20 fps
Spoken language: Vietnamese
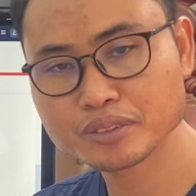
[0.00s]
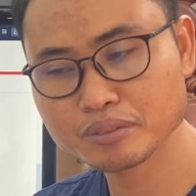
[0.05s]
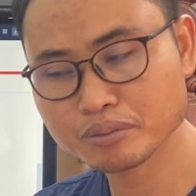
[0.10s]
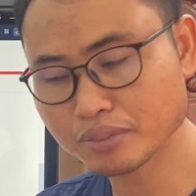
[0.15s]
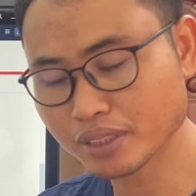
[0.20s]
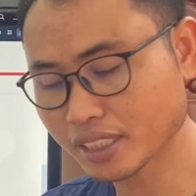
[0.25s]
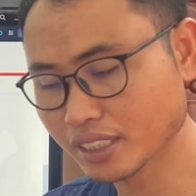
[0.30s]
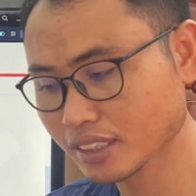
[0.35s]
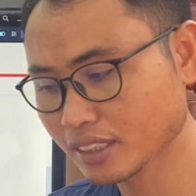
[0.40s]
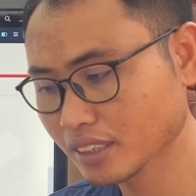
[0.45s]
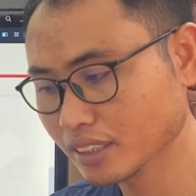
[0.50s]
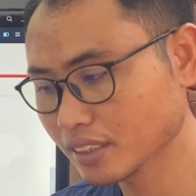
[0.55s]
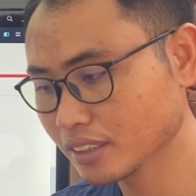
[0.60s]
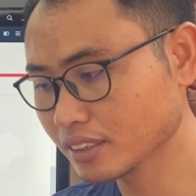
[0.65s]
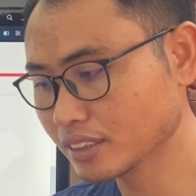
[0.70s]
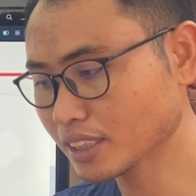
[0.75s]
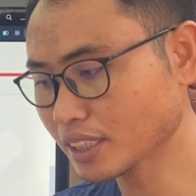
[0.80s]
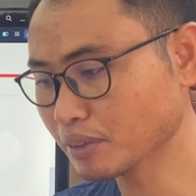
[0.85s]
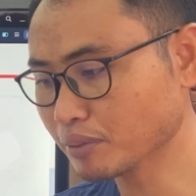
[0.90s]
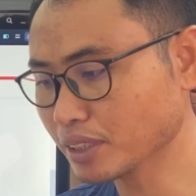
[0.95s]
mà
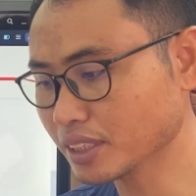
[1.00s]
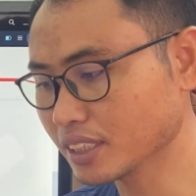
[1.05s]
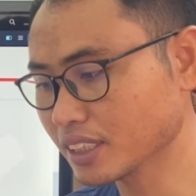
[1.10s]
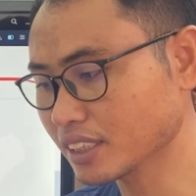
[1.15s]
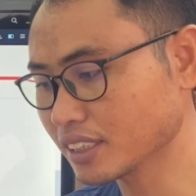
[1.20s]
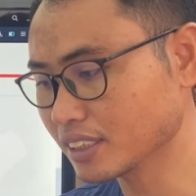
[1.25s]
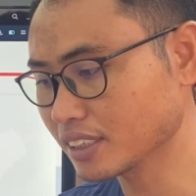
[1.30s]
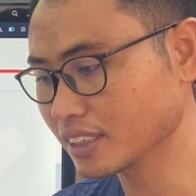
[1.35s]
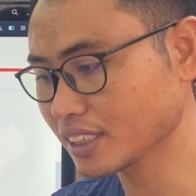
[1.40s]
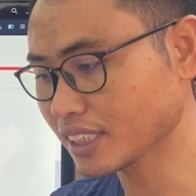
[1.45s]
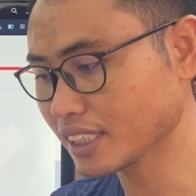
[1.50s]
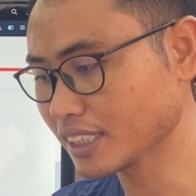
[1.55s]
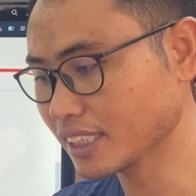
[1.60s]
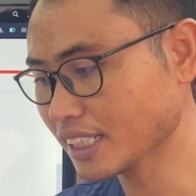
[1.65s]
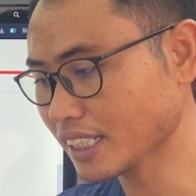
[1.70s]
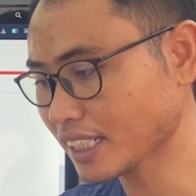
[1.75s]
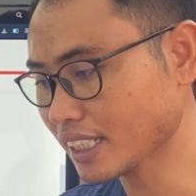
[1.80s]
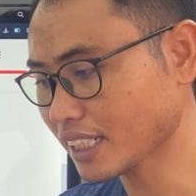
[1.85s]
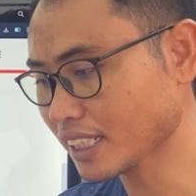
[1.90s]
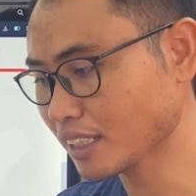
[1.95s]
chẳng bàn dừng về
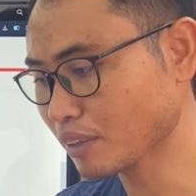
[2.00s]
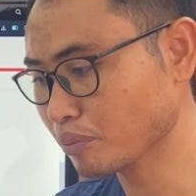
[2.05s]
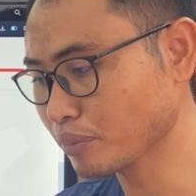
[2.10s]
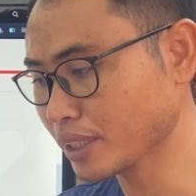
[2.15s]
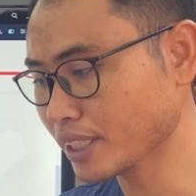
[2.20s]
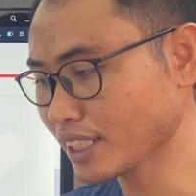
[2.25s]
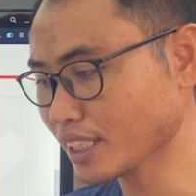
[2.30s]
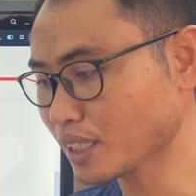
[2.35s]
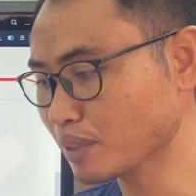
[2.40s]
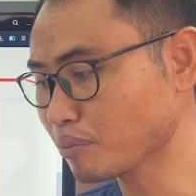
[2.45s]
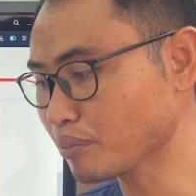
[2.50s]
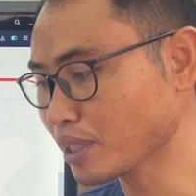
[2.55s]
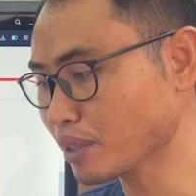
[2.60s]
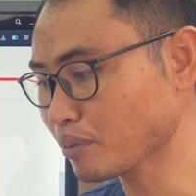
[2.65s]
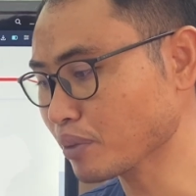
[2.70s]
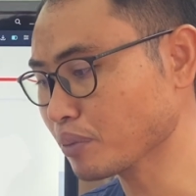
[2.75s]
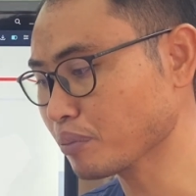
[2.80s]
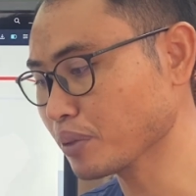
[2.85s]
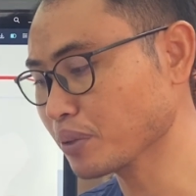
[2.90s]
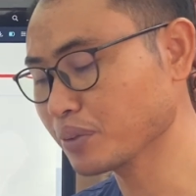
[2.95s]
thà miền nè comment
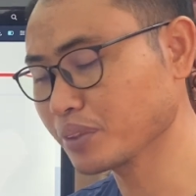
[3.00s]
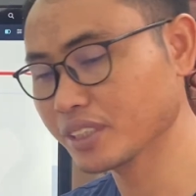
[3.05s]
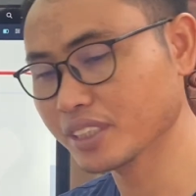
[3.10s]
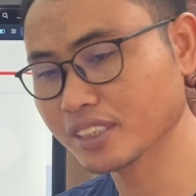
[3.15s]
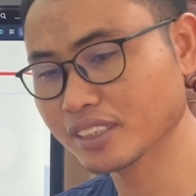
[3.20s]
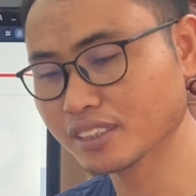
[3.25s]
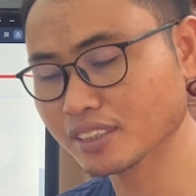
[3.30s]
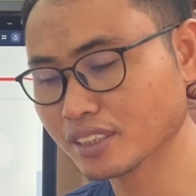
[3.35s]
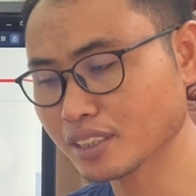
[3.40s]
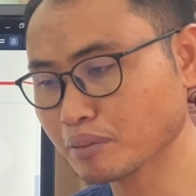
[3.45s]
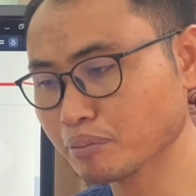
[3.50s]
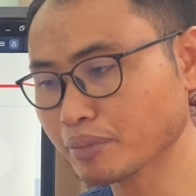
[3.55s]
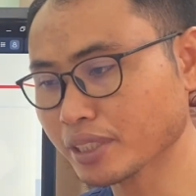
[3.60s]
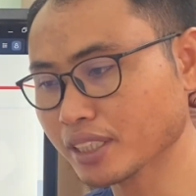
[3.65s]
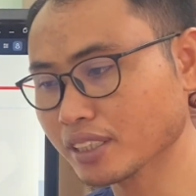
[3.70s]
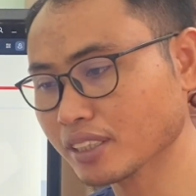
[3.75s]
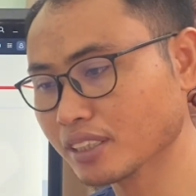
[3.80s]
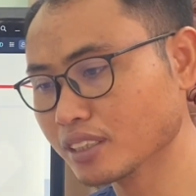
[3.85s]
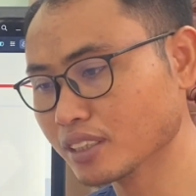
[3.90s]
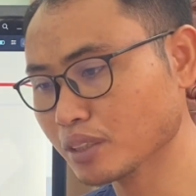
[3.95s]
bằng bồn dừng
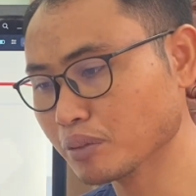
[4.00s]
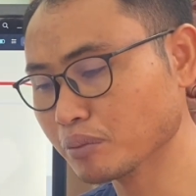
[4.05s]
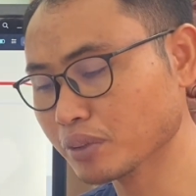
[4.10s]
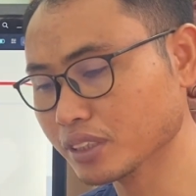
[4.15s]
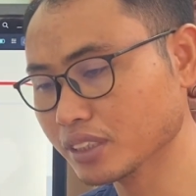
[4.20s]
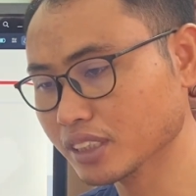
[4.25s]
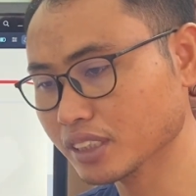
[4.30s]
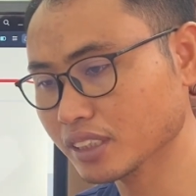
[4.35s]
comment khi nhóm mình